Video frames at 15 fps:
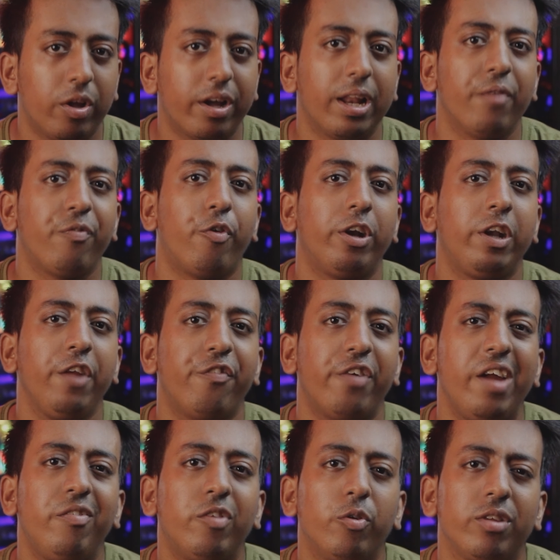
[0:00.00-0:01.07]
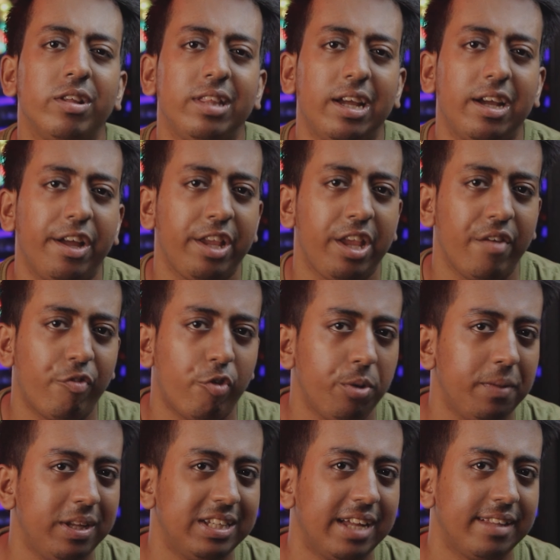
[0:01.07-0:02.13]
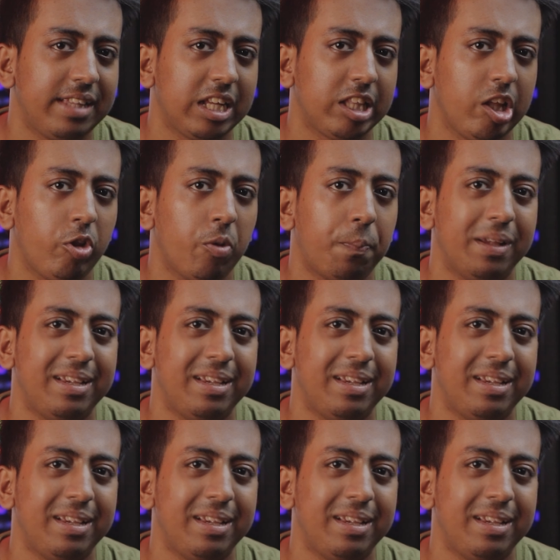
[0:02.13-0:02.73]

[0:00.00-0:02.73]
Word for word: तो अगर आप फोर्टी फाइव थाउजेंड तक ये फ़ोन में जा सकते हैं तो